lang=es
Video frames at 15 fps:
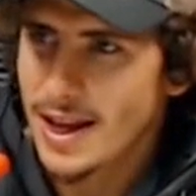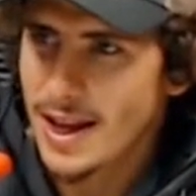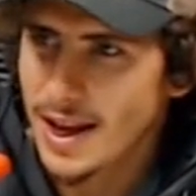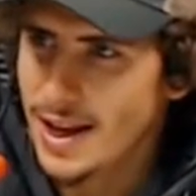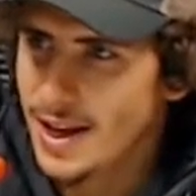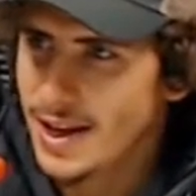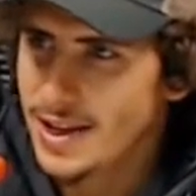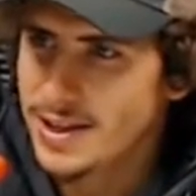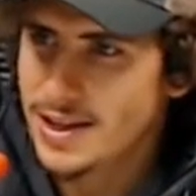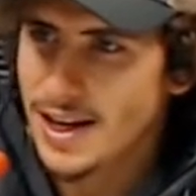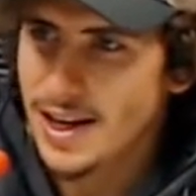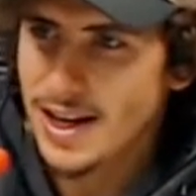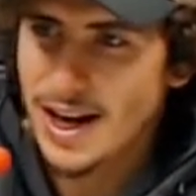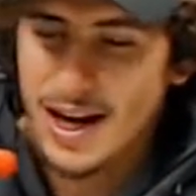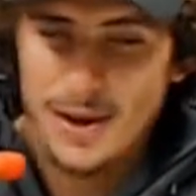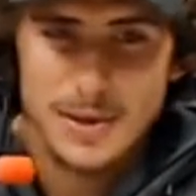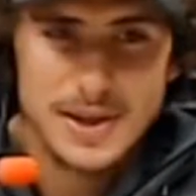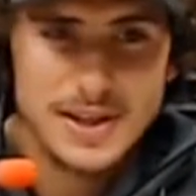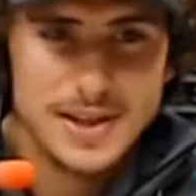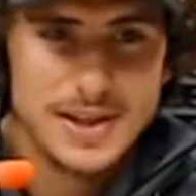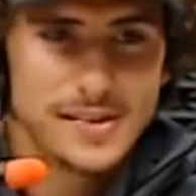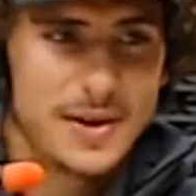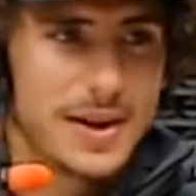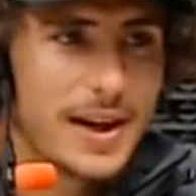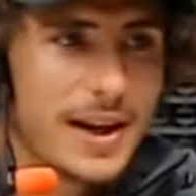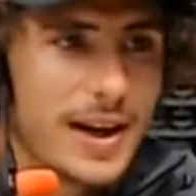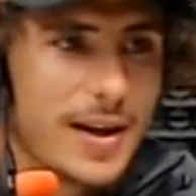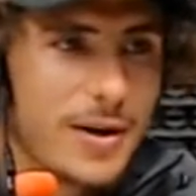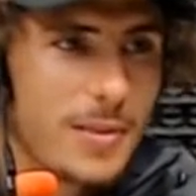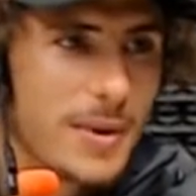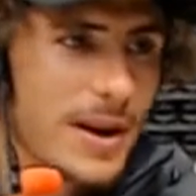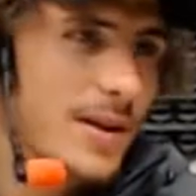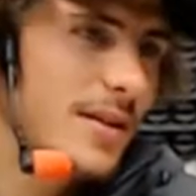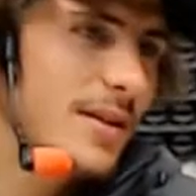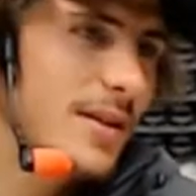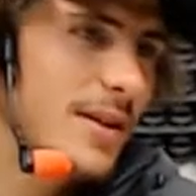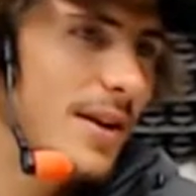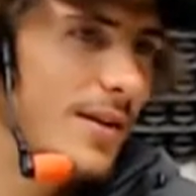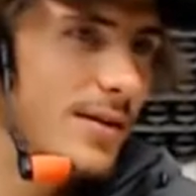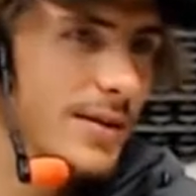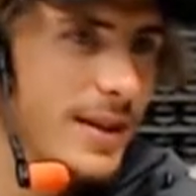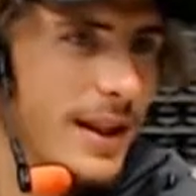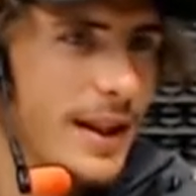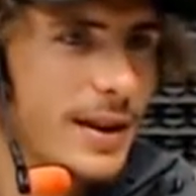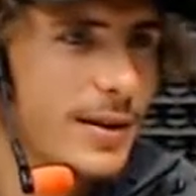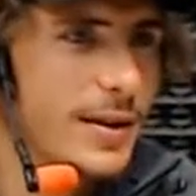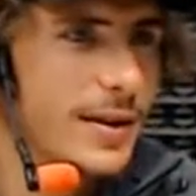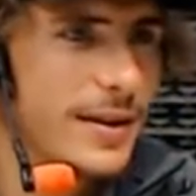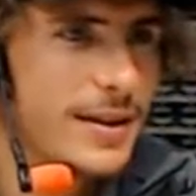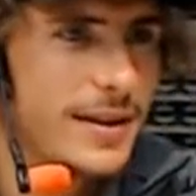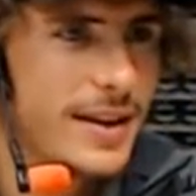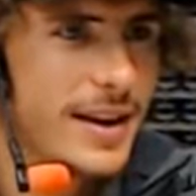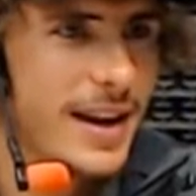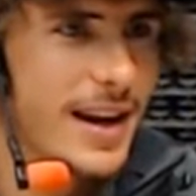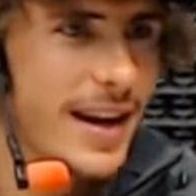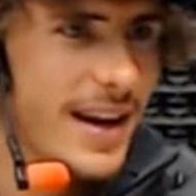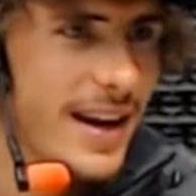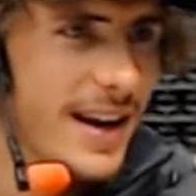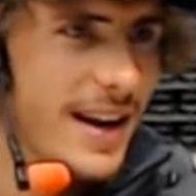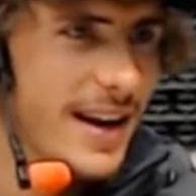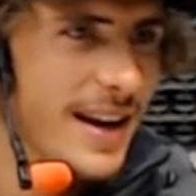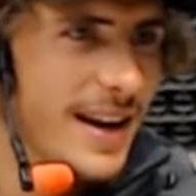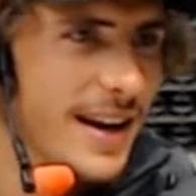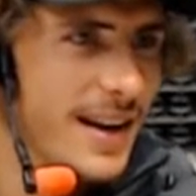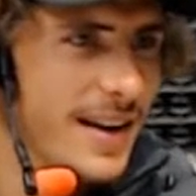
Eh, salí a la bici, sabía que era lo mío, iba contento, eh,